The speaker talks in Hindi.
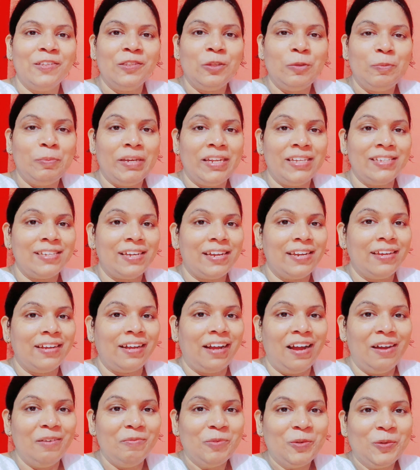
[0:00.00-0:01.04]
तो मेरे सारे
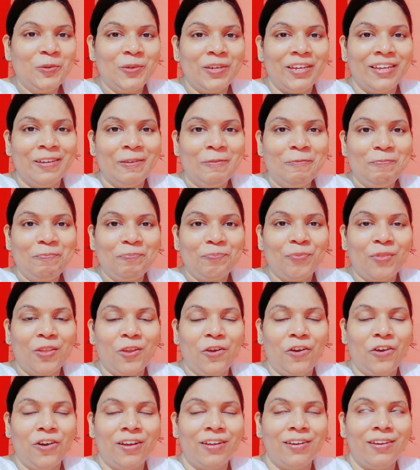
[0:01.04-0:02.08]
काम हो गए
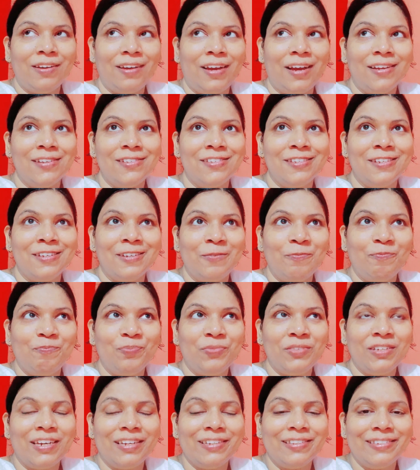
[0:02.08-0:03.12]
और आज से
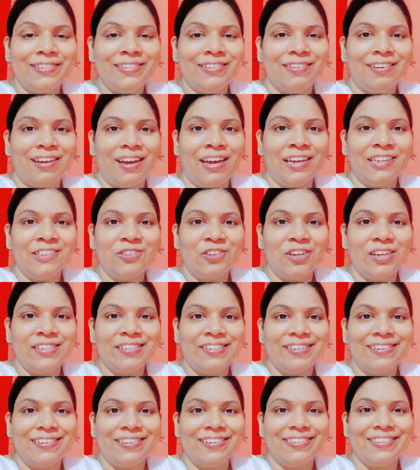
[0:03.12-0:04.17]
छत से आए तो
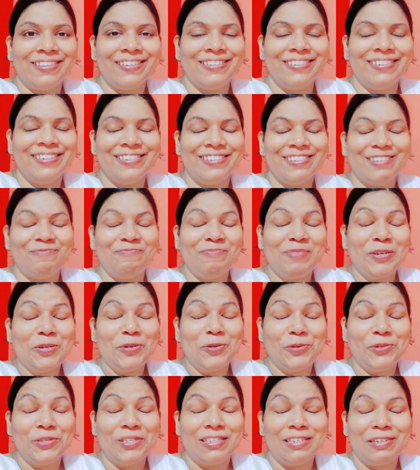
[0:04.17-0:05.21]
ऐसा लग रहा था जैसे
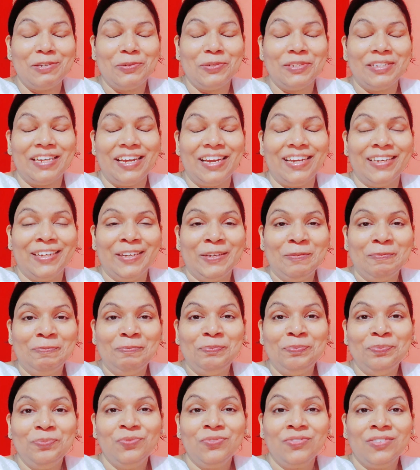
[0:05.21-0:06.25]
बेहोशी हो जाएंगे
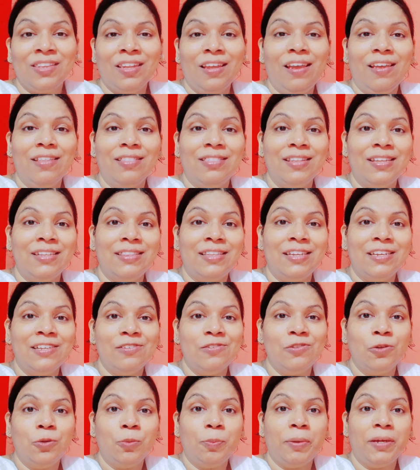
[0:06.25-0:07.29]
इतनी
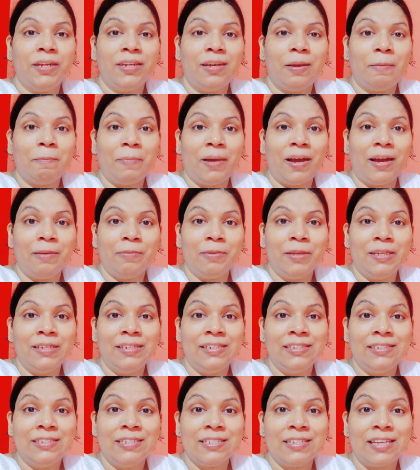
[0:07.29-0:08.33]
तेज़ धूप है ना माँ भी
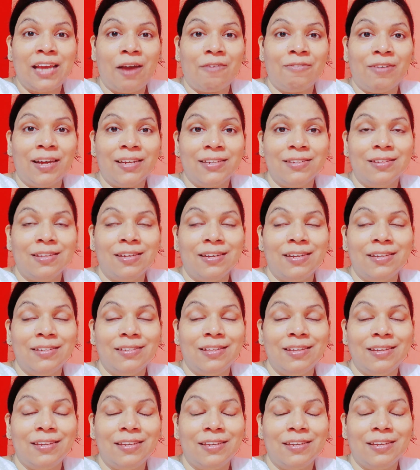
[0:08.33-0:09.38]
नीचे से आवाज़ दे रही
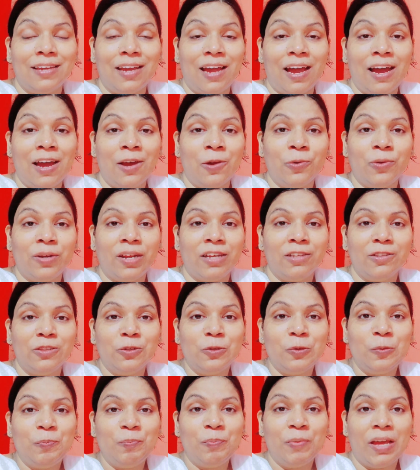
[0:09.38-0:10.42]
थी कि क्या हो रहा है
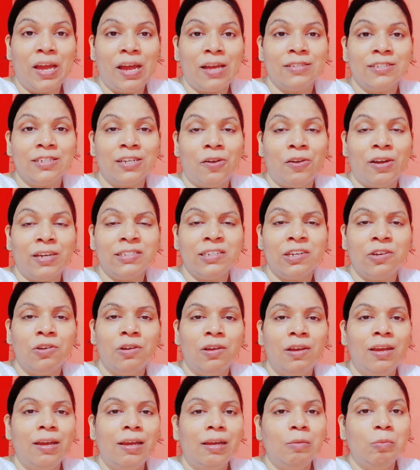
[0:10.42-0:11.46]
धूप में आ जाओ आ जाओ
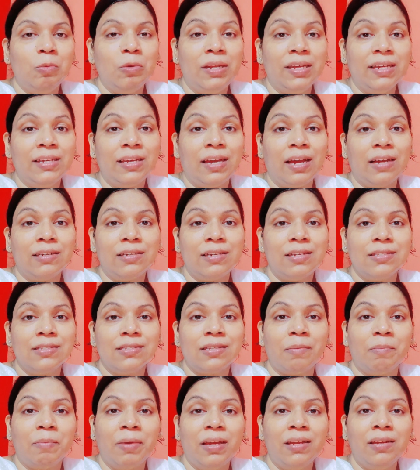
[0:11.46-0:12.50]
बोले क्या करे
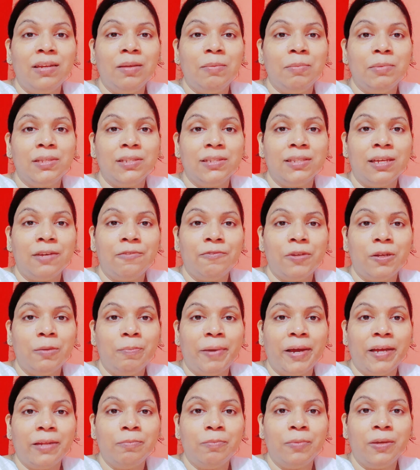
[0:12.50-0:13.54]
समय नहीं मिलता फिर
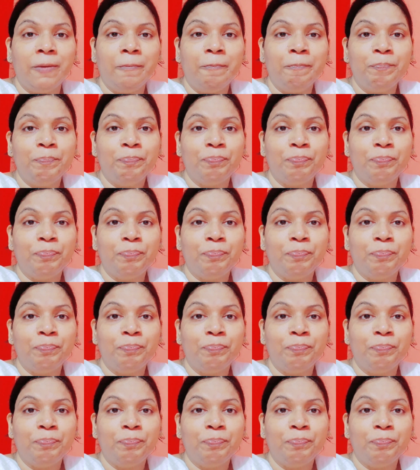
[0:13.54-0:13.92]
बाद में